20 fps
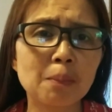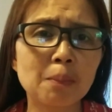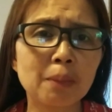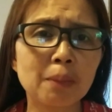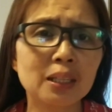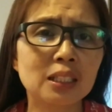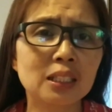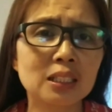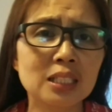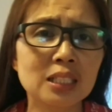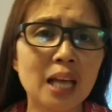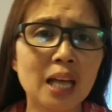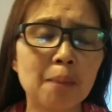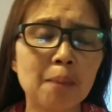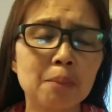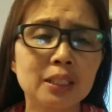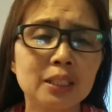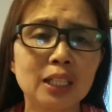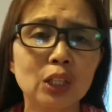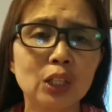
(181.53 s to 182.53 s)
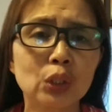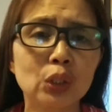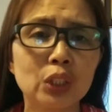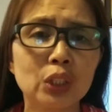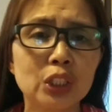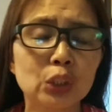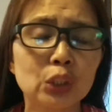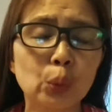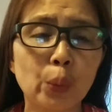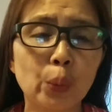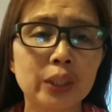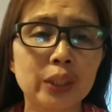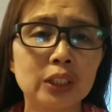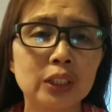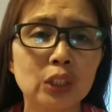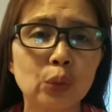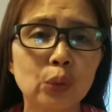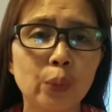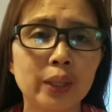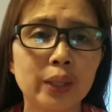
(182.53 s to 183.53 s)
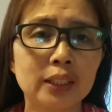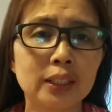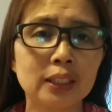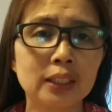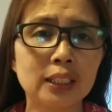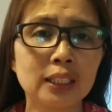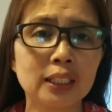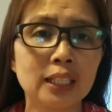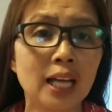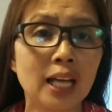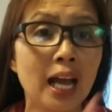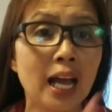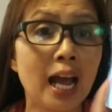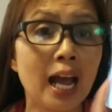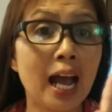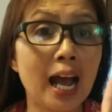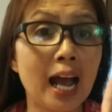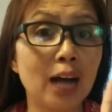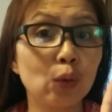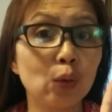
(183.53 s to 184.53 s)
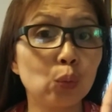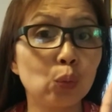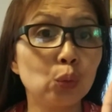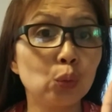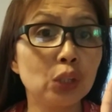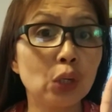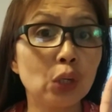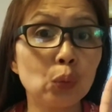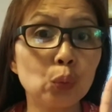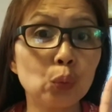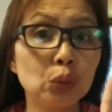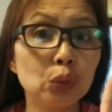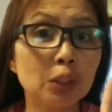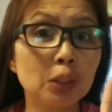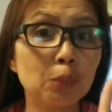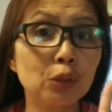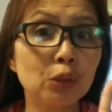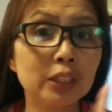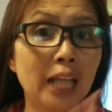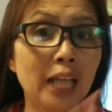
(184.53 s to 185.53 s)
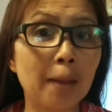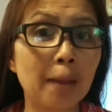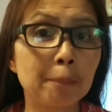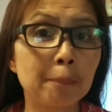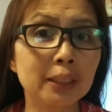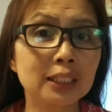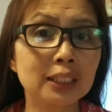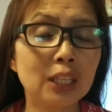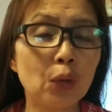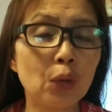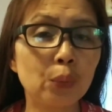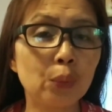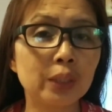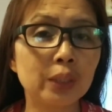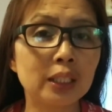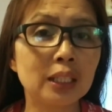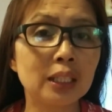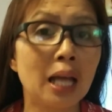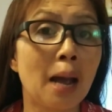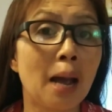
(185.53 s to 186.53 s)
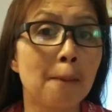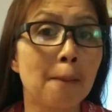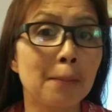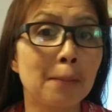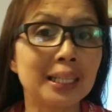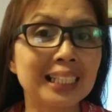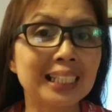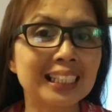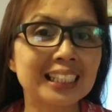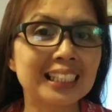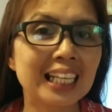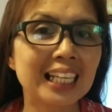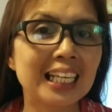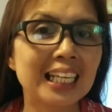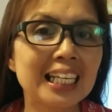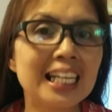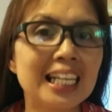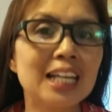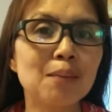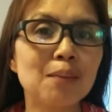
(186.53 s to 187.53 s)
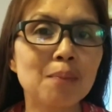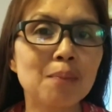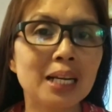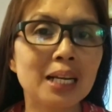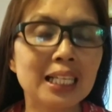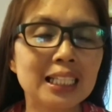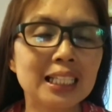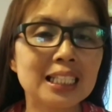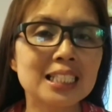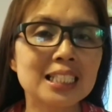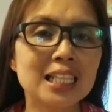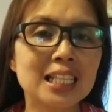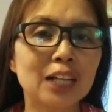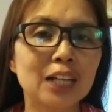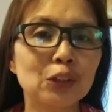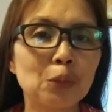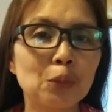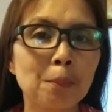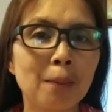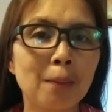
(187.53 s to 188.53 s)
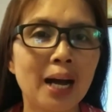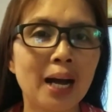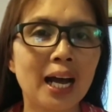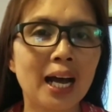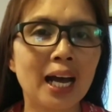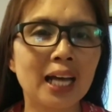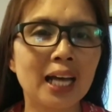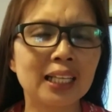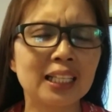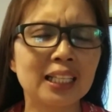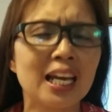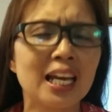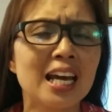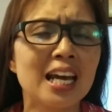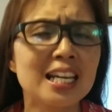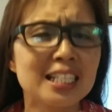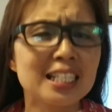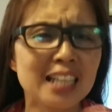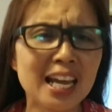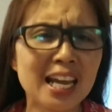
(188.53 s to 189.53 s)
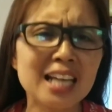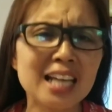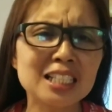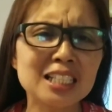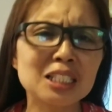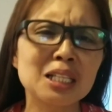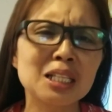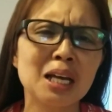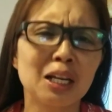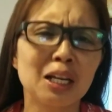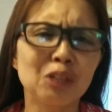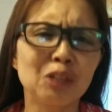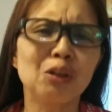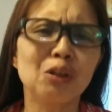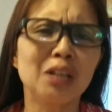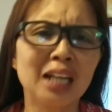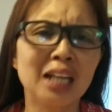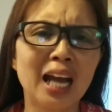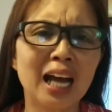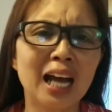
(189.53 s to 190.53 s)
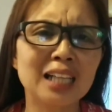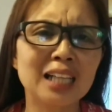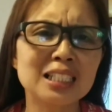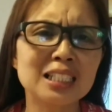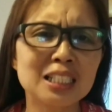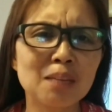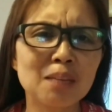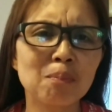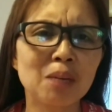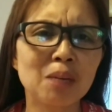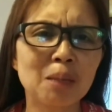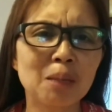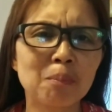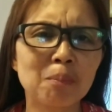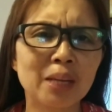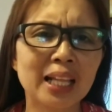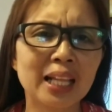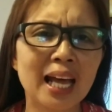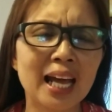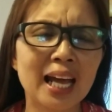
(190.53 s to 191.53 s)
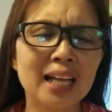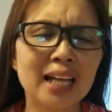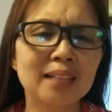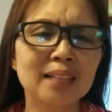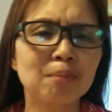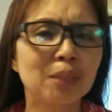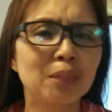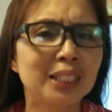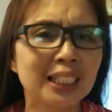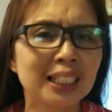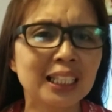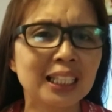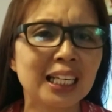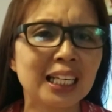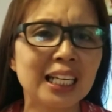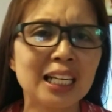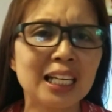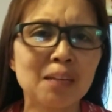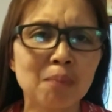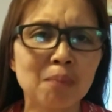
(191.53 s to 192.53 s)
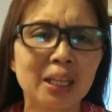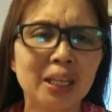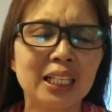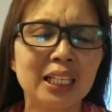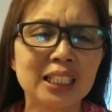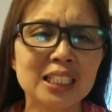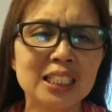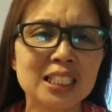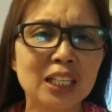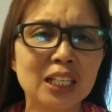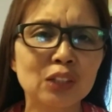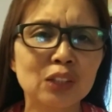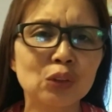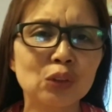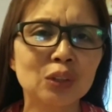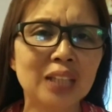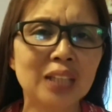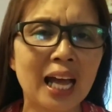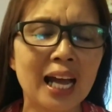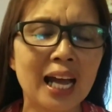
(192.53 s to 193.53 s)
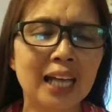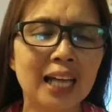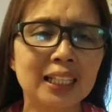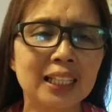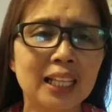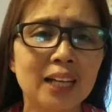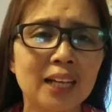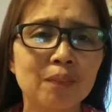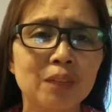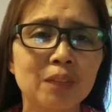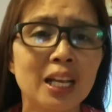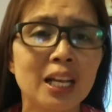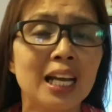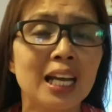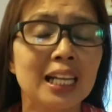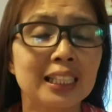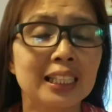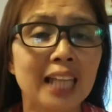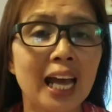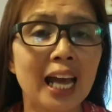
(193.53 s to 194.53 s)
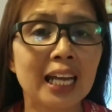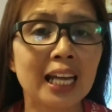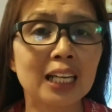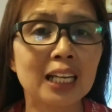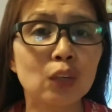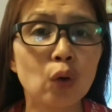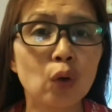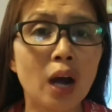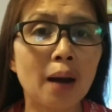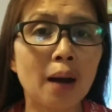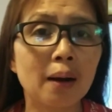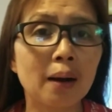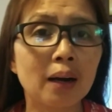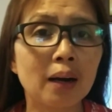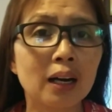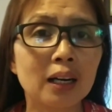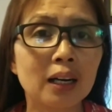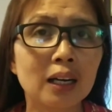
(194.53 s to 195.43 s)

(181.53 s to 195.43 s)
sa pagsapit ng year 2020. Ang unang-una mong dapat gawin, panatilihing malinis ang iyong bahay. Yes, yun lang ang simpleng paraan, panatilihing malinis ang iyong tahanan. Dahil kung ang